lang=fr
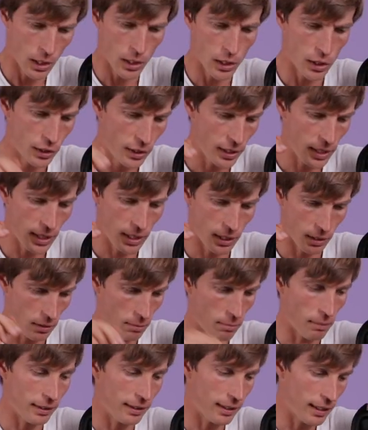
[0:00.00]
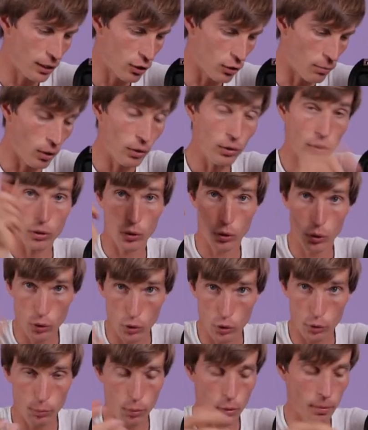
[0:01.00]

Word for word: J'ai ma télécommande que je peux